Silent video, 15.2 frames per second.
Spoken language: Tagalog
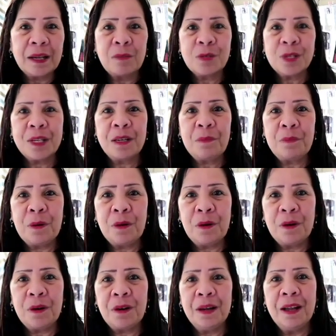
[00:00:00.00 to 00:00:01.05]
Kamusta na
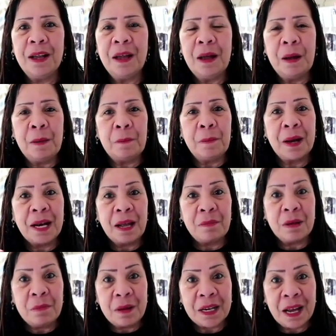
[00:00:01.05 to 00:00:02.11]
po?
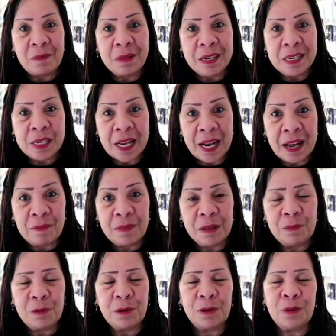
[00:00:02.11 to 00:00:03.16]
Maraming maraming
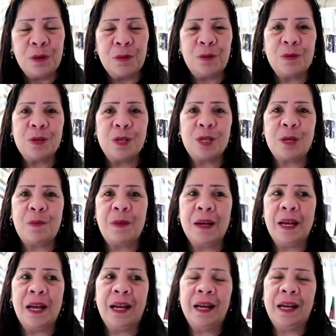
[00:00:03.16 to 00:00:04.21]
salamat po doon sa
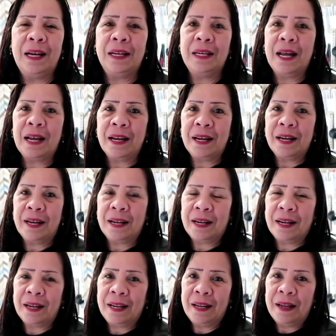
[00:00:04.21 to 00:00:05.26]
mga
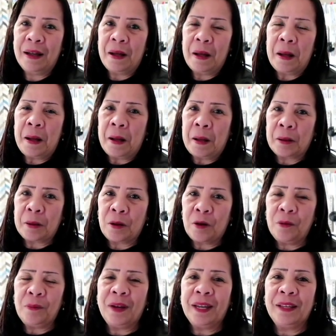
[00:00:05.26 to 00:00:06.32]

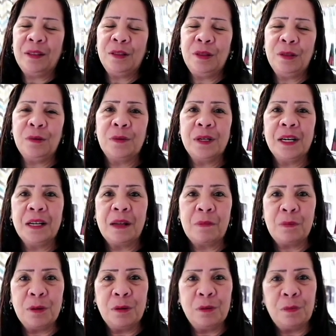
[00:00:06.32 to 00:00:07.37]
naka-comment nung
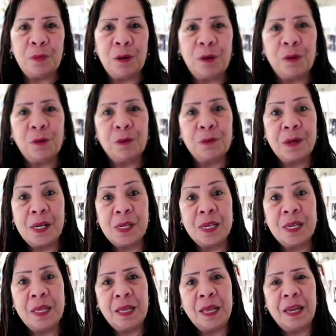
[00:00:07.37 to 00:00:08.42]
nag-upload po ako
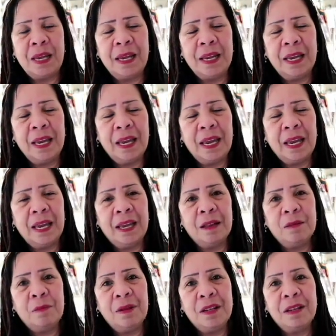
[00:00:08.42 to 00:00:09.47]
recently
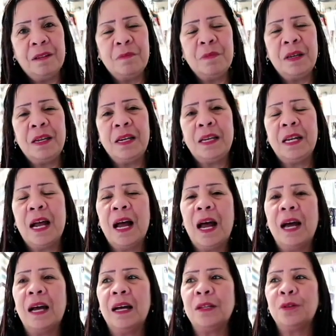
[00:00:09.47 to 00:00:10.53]
and believe me,
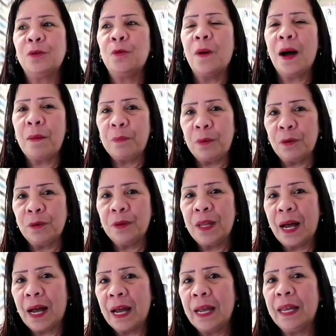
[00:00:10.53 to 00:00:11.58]
nakakatuwa po
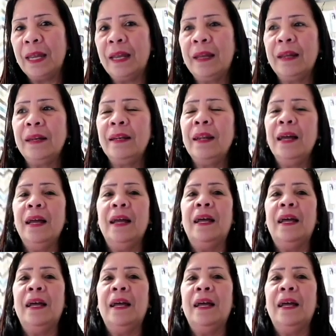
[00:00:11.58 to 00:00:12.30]
dahil